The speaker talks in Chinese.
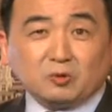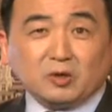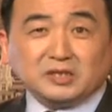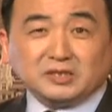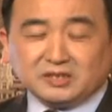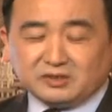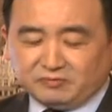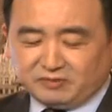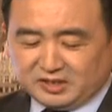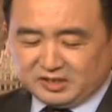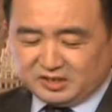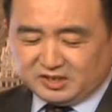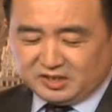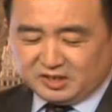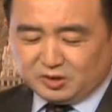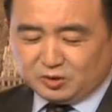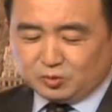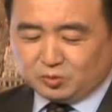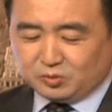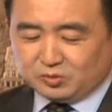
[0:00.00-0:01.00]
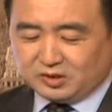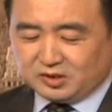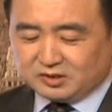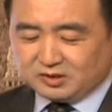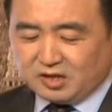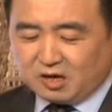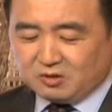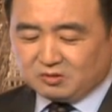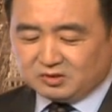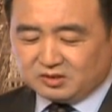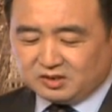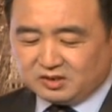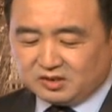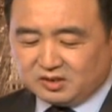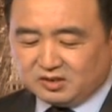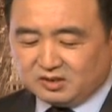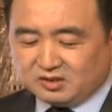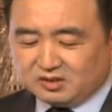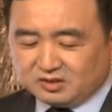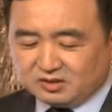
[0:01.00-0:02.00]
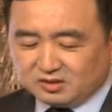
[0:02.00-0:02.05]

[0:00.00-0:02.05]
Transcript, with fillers: 关系为基础的道德观